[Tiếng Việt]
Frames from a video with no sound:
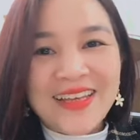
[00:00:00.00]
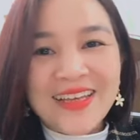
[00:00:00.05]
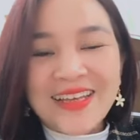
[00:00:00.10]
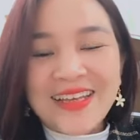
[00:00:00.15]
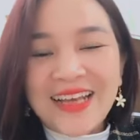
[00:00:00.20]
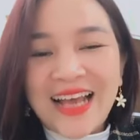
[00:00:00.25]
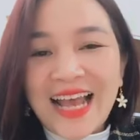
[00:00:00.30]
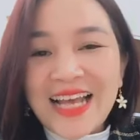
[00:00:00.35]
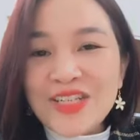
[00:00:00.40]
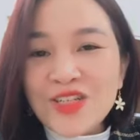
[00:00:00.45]

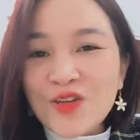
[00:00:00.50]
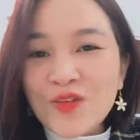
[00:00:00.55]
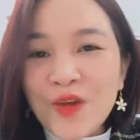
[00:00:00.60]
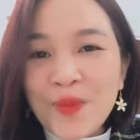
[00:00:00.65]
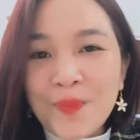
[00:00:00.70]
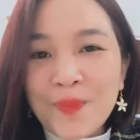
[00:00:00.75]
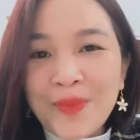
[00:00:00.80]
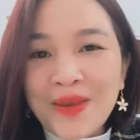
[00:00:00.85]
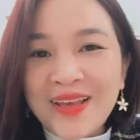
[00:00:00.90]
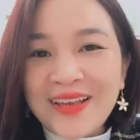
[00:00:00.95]

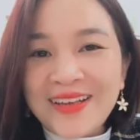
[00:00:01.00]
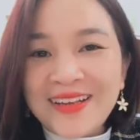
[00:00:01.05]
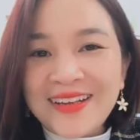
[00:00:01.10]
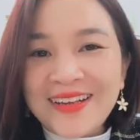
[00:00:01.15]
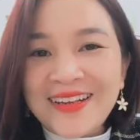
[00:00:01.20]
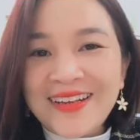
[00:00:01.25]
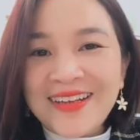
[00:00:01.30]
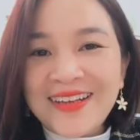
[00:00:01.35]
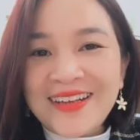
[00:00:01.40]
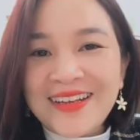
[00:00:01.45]
thì hãy
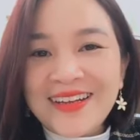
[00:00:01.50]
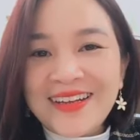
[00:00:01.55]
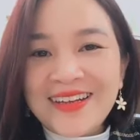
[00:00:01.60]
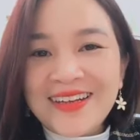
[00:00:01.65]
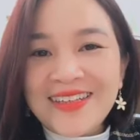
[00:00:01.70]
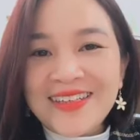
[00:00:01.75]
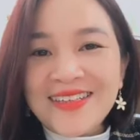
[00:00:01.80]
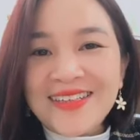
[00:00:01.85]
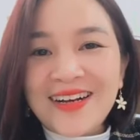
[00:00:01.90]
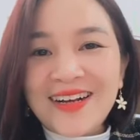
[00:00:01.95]
cho phép
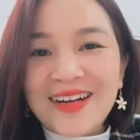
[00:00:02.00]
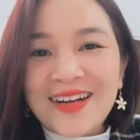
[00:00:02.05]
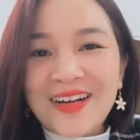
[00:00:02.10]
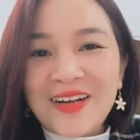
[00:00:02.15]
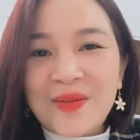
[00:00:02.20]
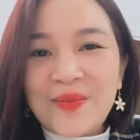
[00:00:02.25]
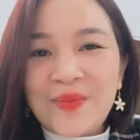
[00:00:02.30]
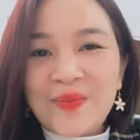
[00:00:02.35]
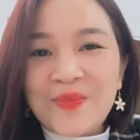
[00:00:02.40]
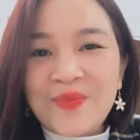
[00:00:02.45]
mình
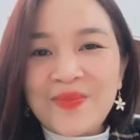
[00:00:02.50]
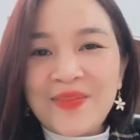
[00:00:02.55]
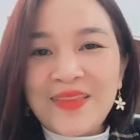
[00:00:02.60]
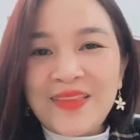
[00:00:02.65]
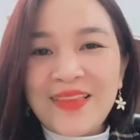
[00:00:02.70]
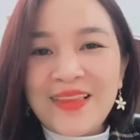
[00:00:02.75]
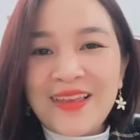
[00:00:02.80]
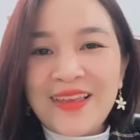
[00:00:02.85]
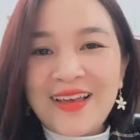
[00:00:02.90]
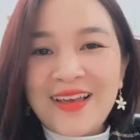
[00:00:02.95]
được
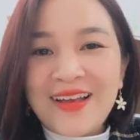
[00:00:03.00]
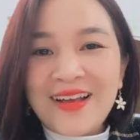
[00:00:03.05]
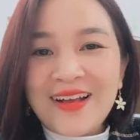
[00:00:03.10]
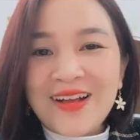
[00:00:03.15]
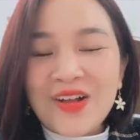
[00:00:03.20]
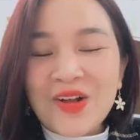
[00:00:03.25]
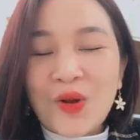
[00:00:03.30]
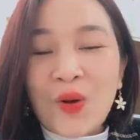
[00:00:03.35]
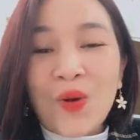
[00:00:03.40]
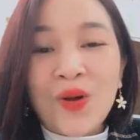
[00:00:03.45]

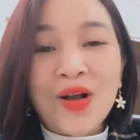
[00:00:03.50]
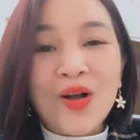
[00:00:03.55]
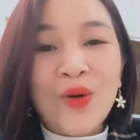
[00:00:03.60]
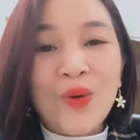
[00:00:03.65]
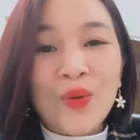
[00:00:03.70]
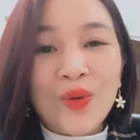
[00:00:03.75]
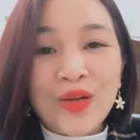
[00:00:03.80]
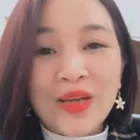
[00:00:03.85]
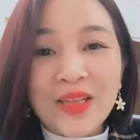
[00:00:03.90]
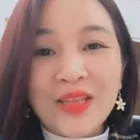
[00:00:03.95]

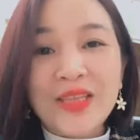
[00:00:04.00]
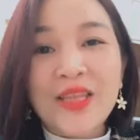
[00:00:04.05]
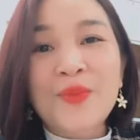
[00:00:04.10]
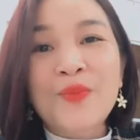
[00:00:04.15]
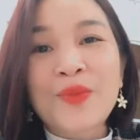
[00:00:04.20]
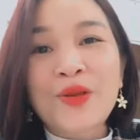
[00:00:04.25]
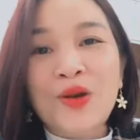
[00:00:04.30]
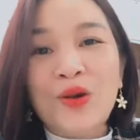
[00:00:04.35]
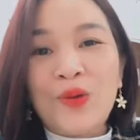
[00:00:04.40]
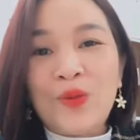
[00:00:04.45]
có
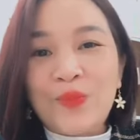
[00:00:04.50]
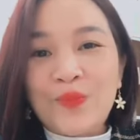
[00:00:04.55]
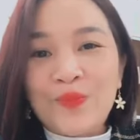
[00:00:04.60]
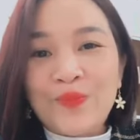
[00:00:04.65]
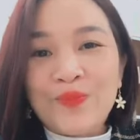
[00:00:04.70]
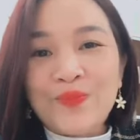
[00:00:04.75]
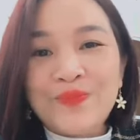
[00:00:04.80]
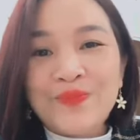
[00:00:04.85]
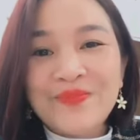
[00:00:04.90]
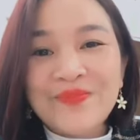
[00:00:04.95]
cơ hội để
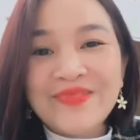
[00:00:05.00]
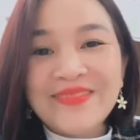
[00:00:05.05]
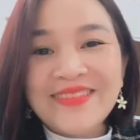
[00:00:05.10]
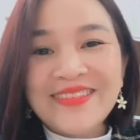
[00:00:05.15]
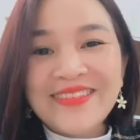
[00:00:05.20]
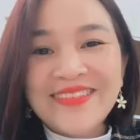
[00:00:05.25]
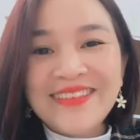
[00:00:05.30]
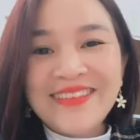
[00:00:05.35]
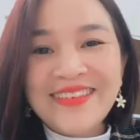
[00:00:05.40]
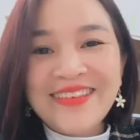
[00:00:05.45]
tìm hiểu.